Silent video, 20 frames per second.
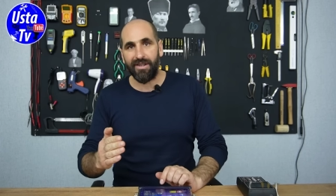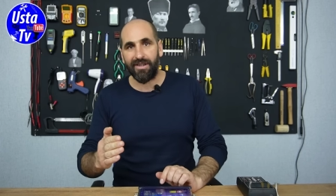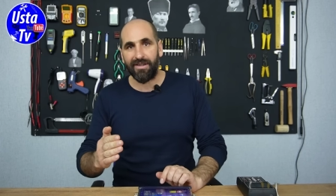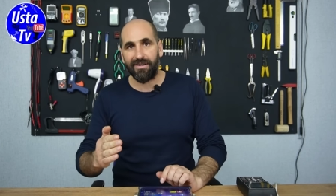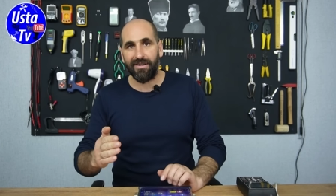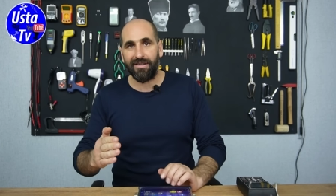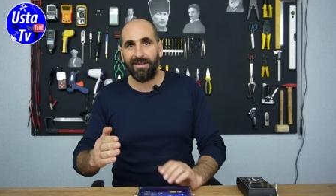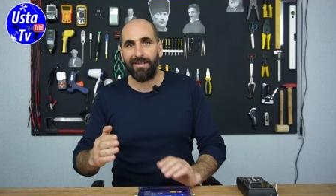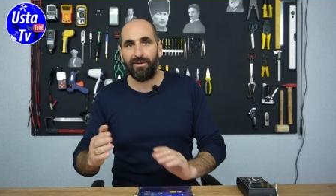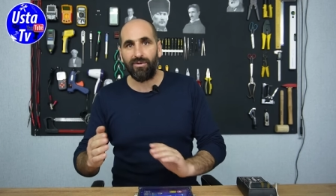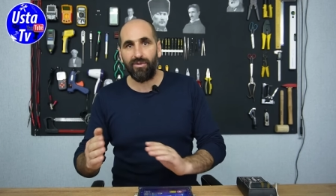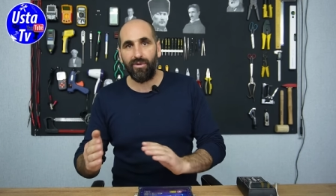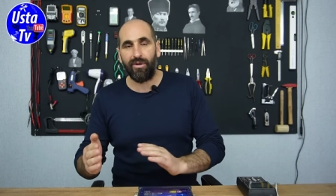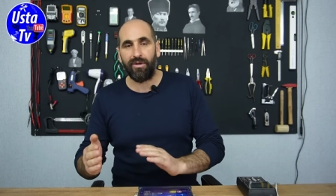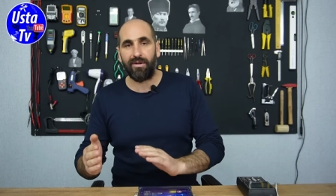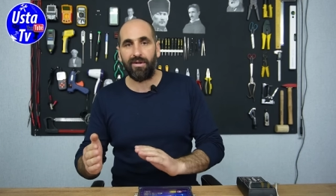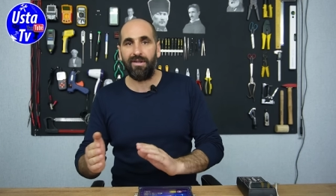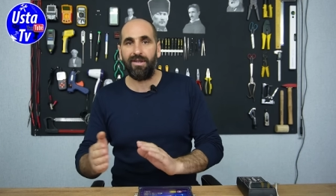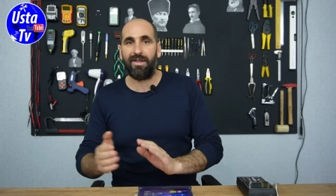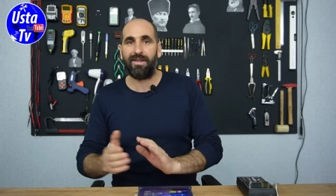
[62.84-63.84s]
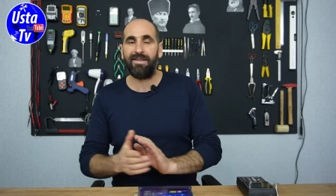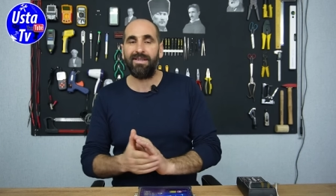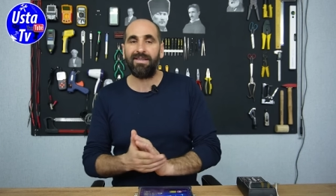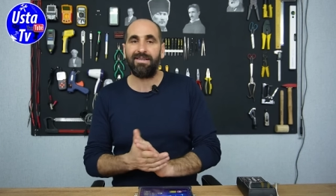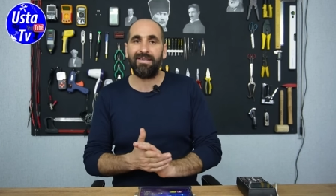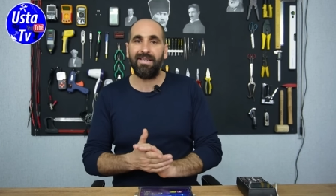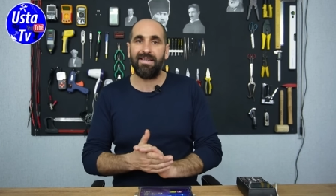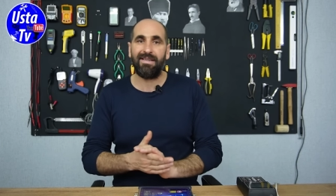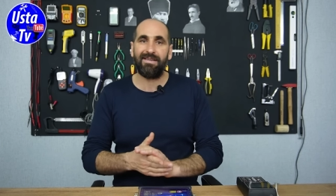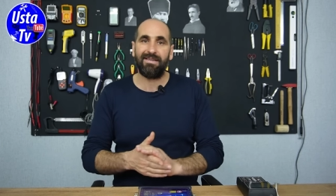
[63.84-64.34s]
yerine de dörtlü ya da
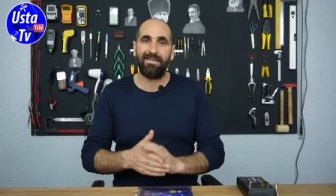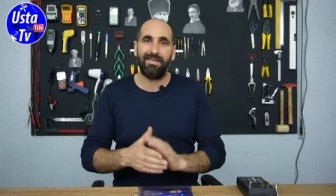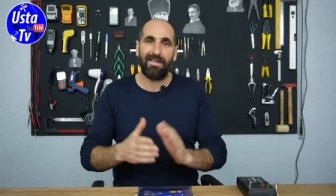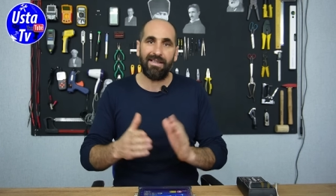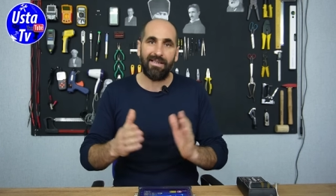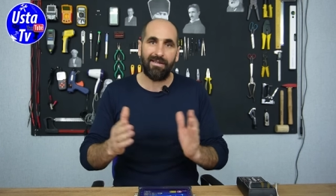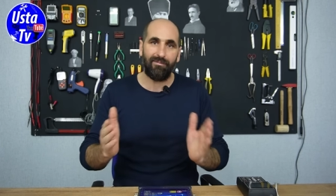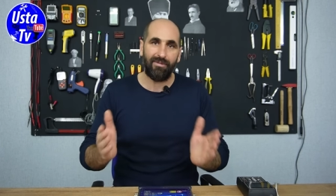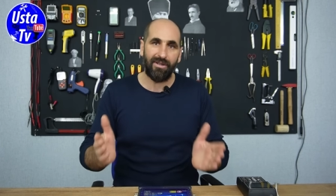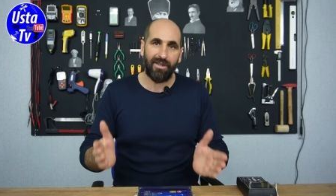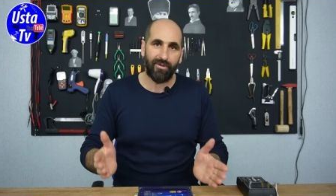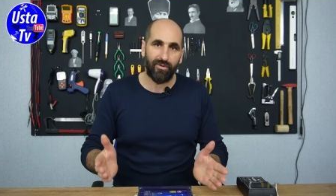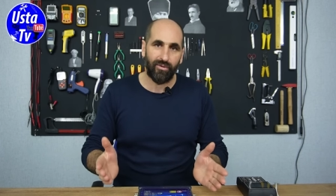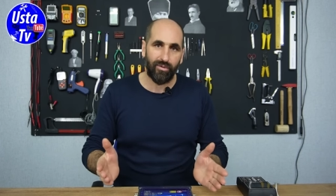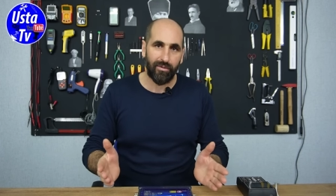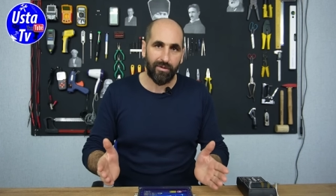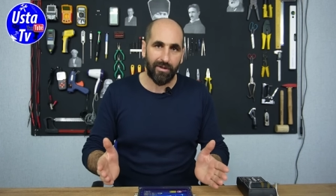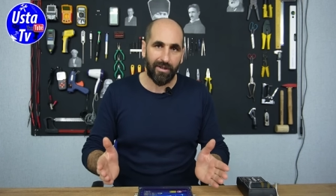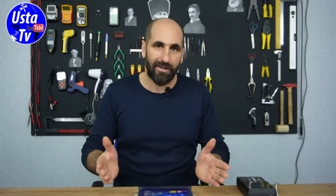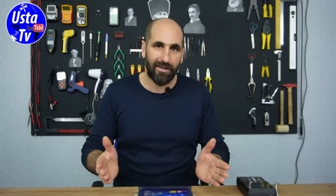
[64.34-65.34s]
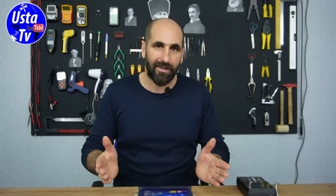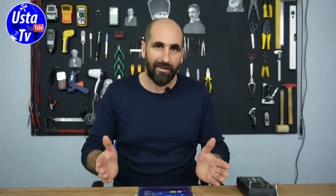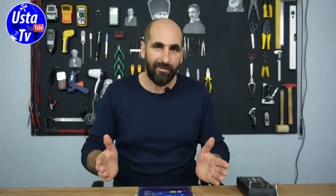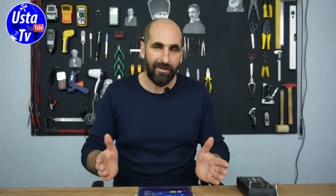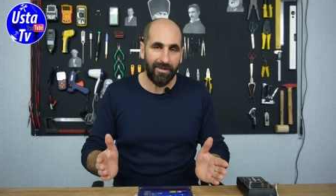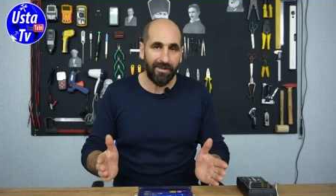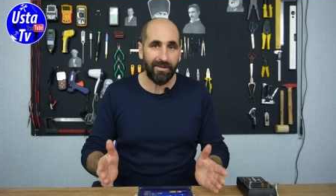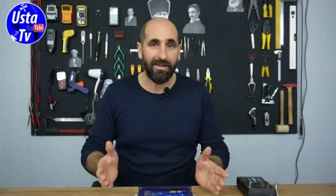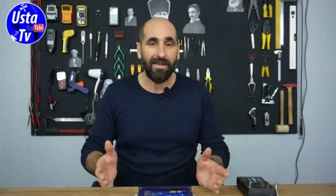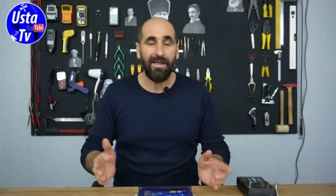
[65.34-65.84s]
sekizli elembiler
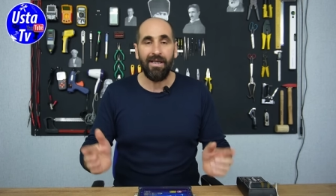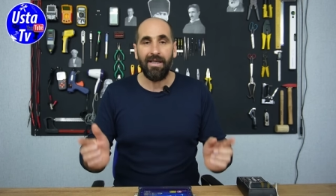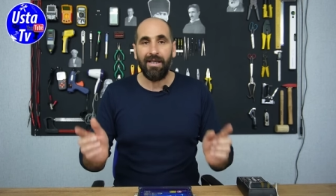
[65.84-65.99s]
kullanılabilir.